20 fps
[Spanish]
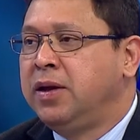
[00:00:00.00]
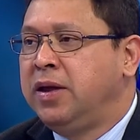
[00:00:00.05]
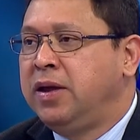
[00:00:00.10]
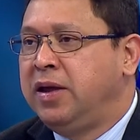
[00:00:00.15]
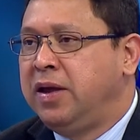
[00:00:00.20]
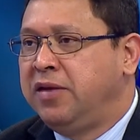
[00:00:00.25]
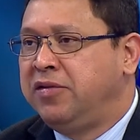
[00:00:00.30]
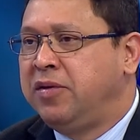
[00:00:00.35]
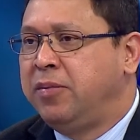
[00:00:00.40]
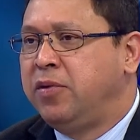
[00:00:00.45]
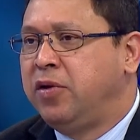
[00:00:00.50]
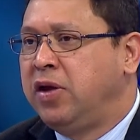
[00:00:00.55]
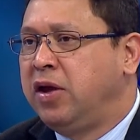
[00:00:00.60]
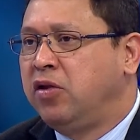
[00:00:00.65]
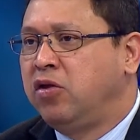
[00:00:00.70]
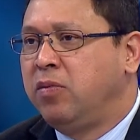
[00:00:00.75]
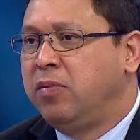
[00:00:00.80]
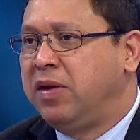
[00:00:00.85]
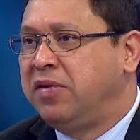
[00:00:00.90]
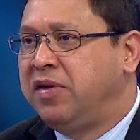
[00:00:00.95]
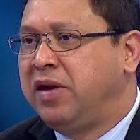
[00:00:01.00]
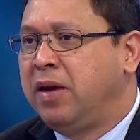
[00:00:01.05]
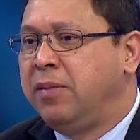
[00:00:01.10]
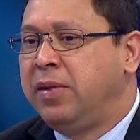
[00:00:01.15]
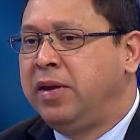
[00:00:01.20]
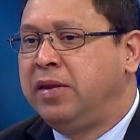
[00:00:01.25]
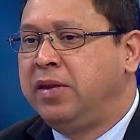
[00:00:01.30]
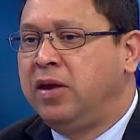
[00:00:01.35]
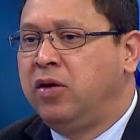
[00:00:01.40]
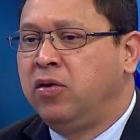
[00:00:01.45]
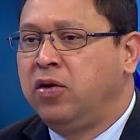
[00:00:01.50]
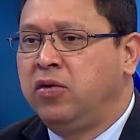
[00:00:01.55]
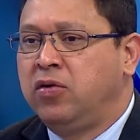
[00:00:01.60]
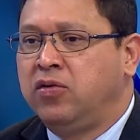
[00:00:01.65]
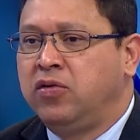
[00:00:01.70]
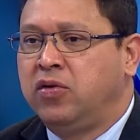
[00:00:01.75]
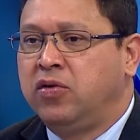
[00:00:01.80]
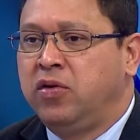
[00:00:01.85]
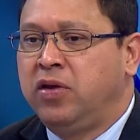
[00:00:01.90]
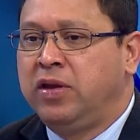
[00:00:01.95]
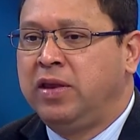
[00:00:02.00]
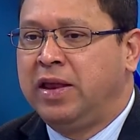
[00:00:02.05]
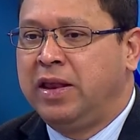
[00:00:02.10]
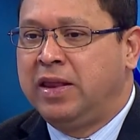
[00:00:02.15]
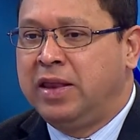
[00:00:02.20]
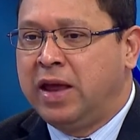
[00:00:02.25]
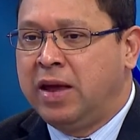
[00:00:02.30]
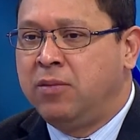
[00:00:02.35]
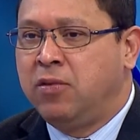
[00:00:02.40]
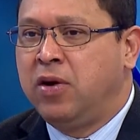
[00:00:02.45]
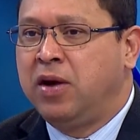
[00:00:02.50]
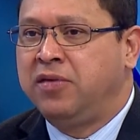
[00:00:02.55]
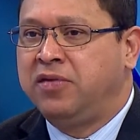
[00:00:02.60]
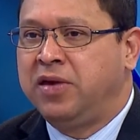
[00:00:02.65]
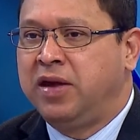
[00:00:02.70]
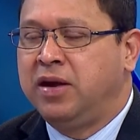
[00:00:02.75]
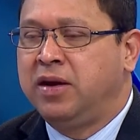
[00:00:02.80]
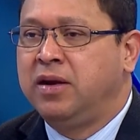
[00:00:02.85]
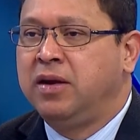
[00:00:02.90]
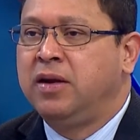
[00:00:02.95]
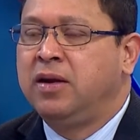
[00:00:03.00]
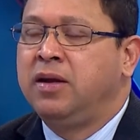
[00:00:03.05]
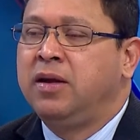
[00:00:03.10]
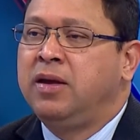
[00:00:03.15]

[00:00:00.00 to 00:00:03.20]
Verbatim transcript: Y en ese proyecto básicamente lo que nosotros intentamos hacer